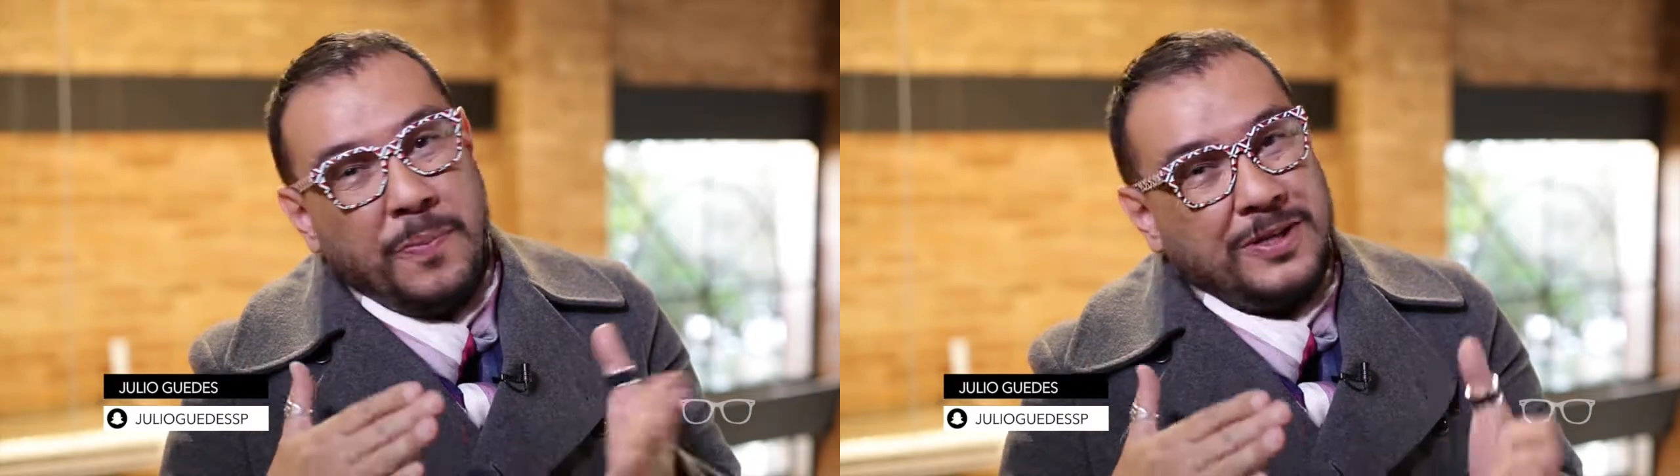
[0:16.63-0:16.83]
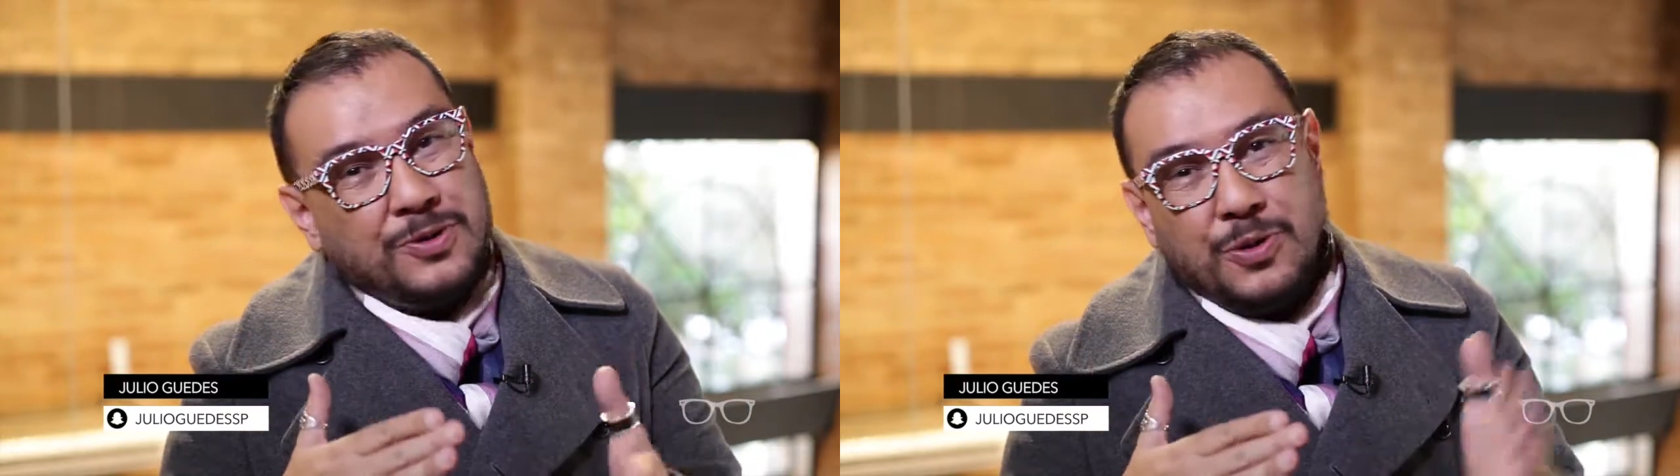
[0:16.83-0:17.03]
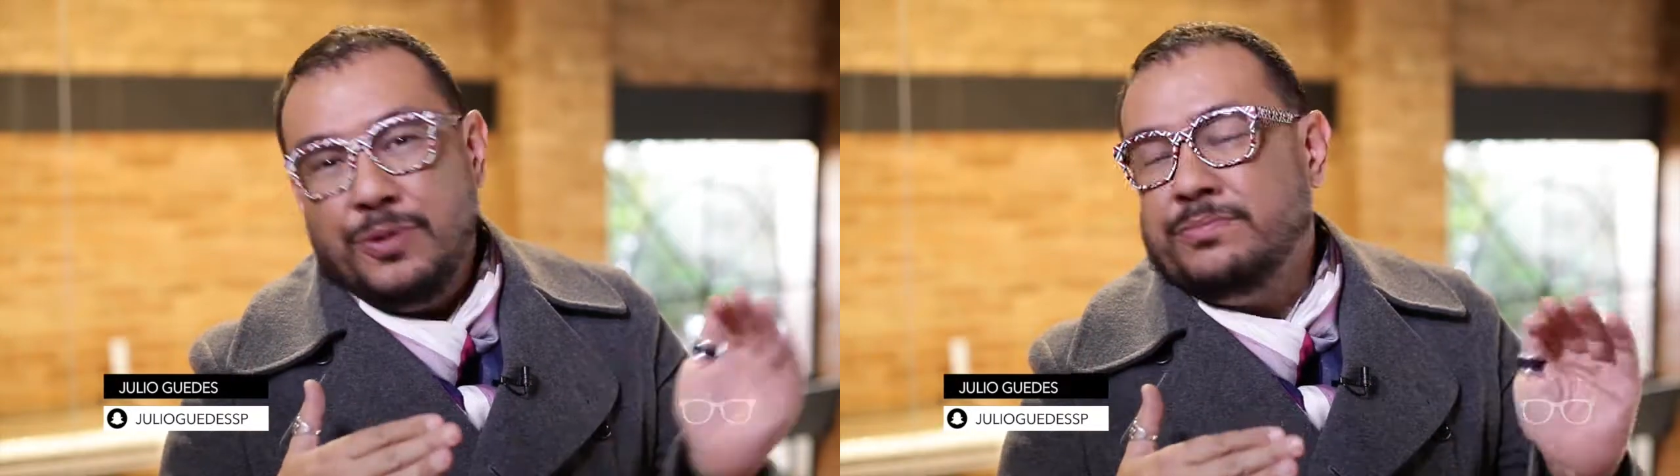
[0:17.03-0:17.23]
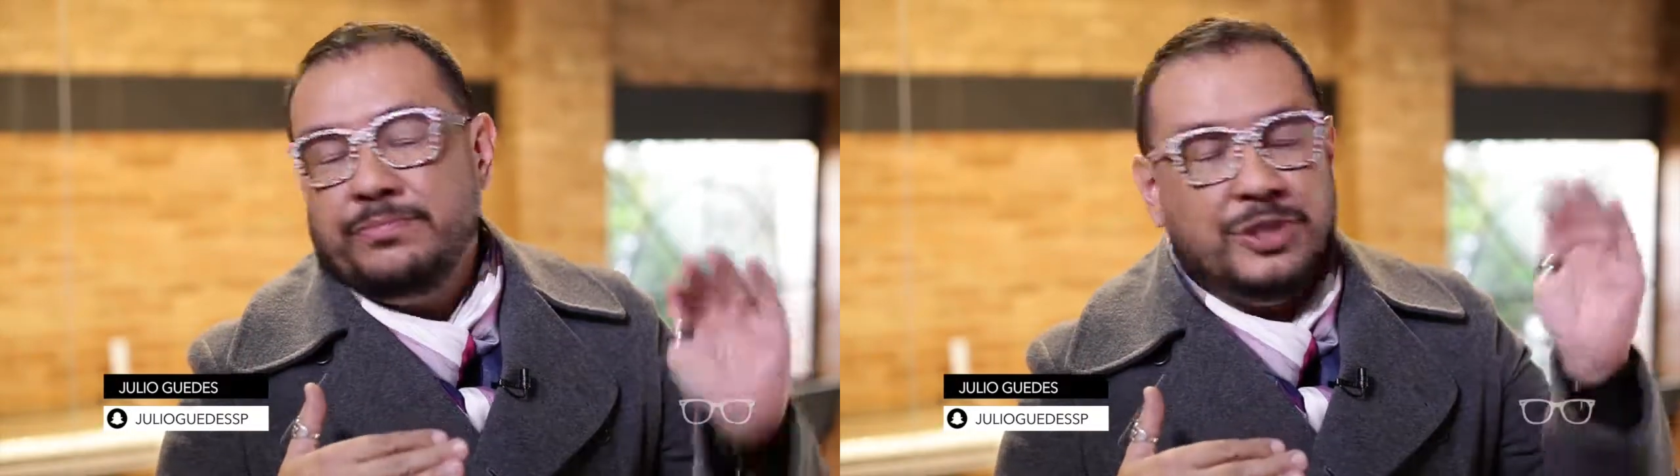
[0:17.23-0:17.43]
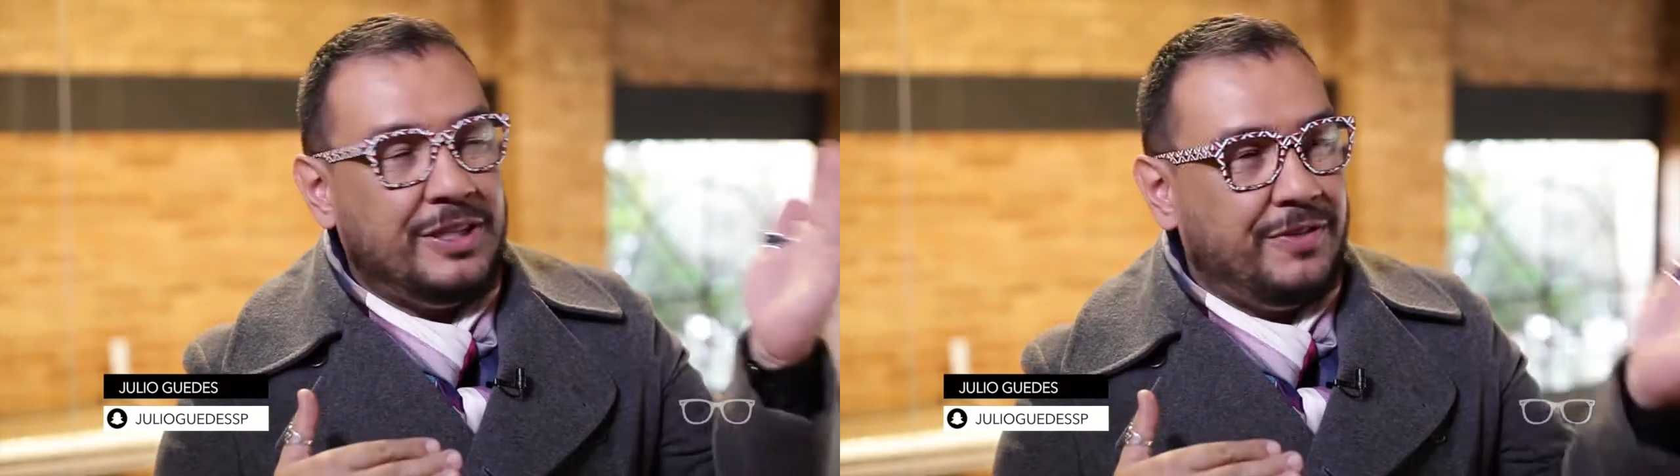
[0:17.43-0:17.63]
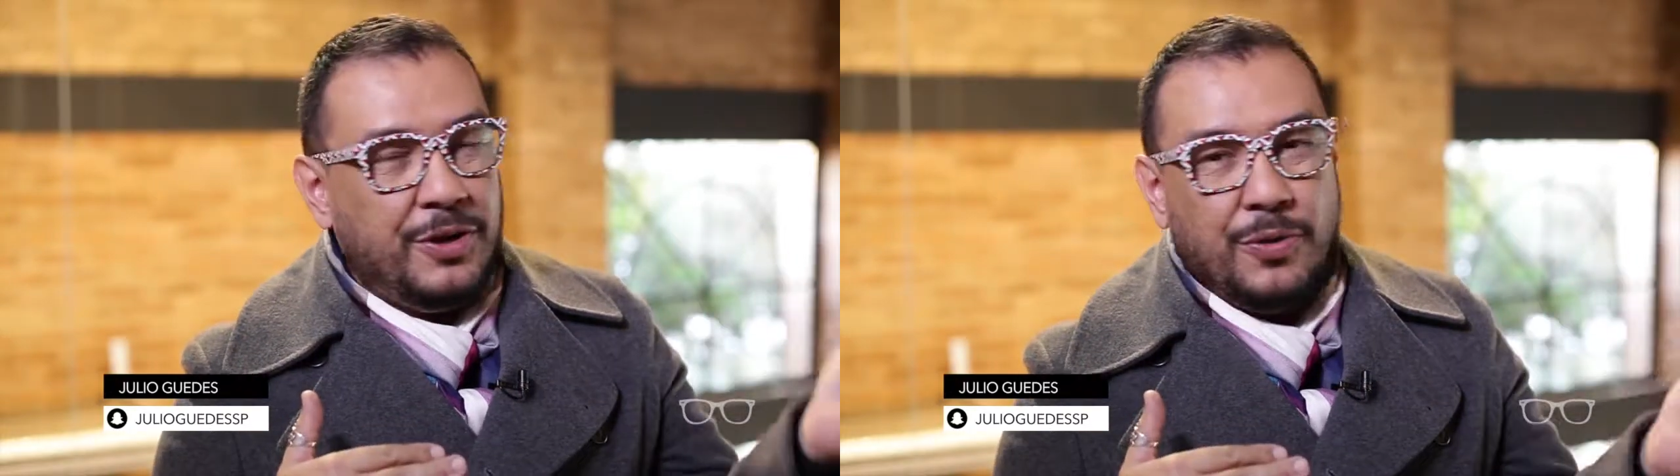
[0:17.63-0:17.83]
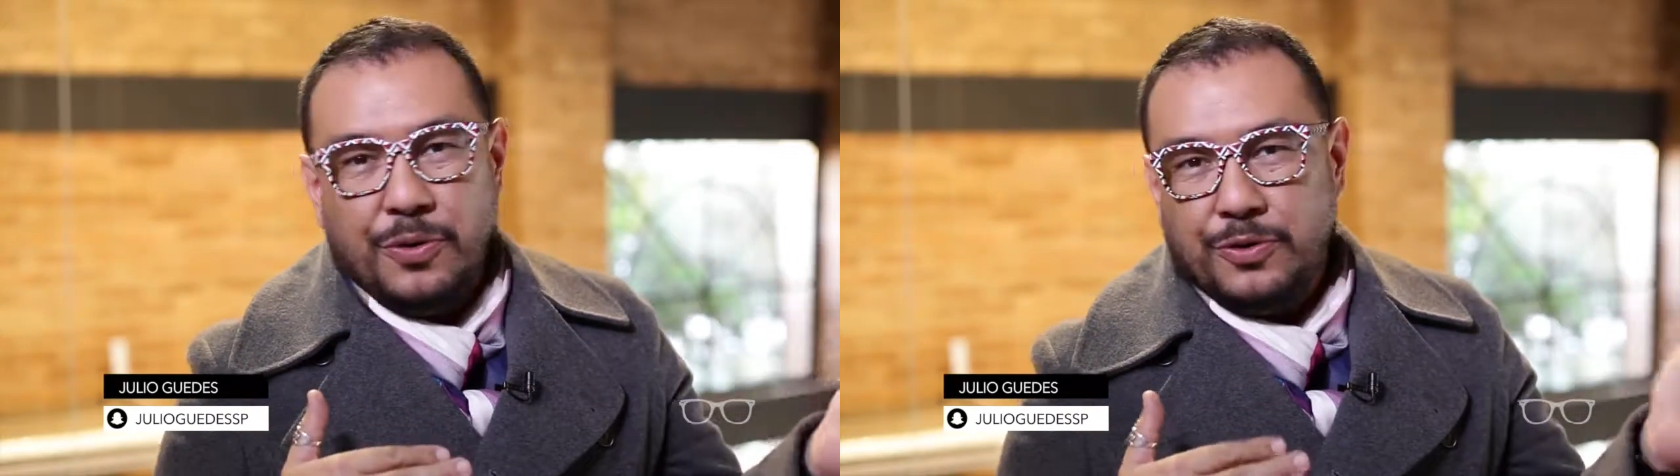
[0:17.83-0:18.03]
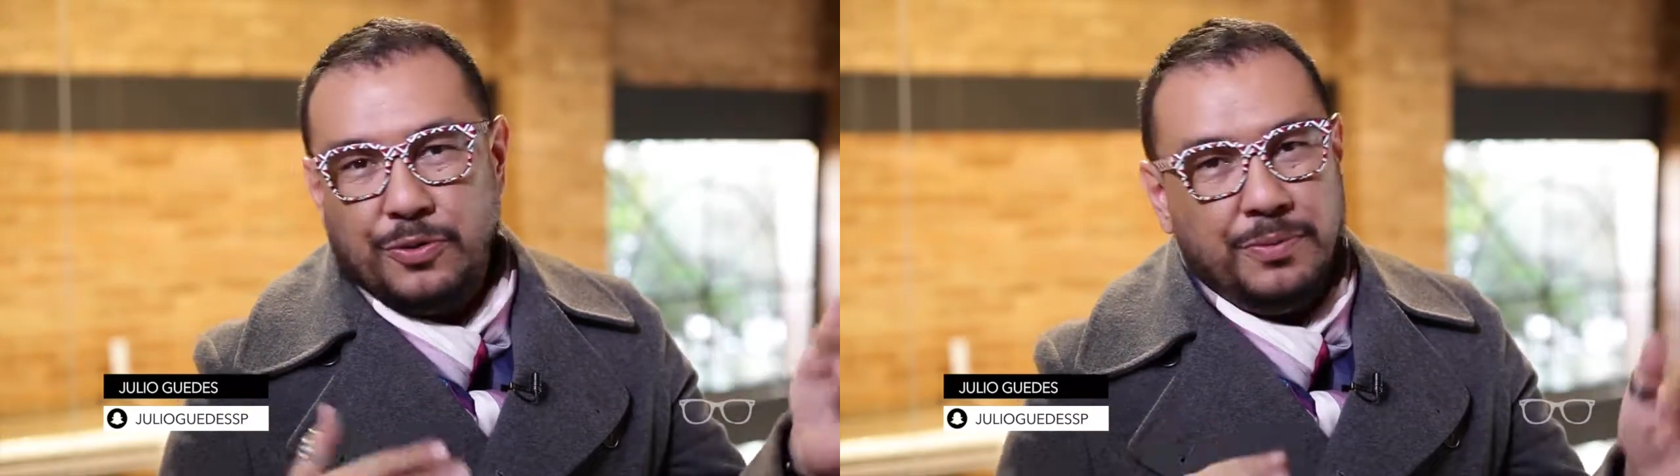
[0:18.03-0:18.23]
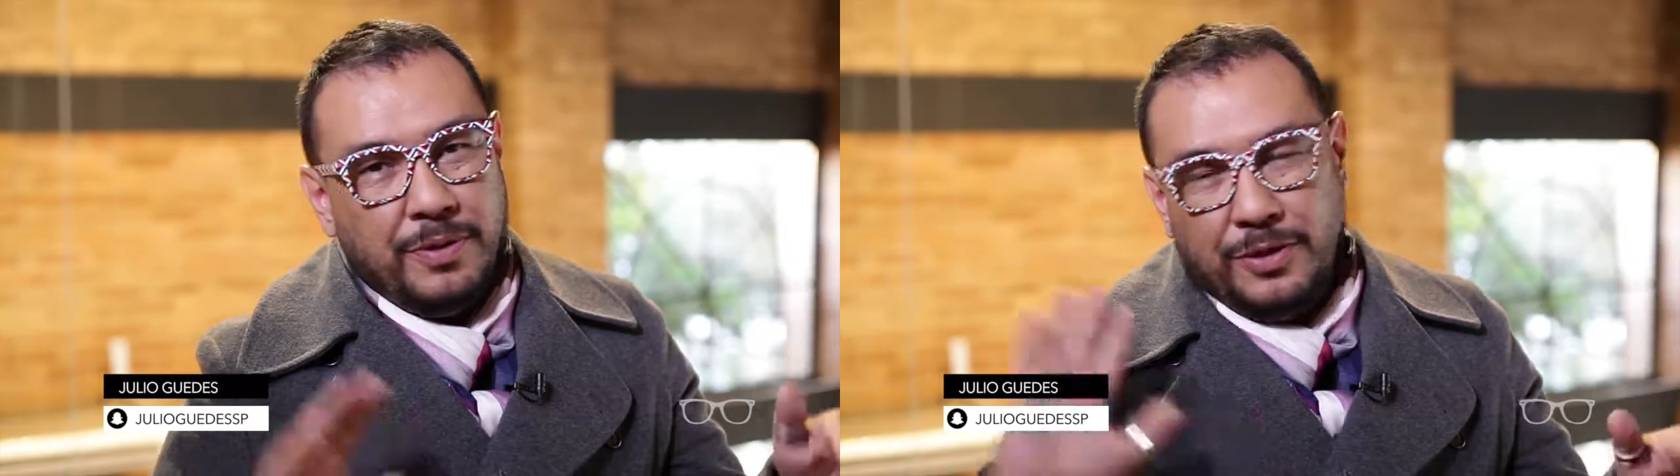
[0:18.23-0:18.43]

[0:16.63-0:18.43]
passou, já vem outro.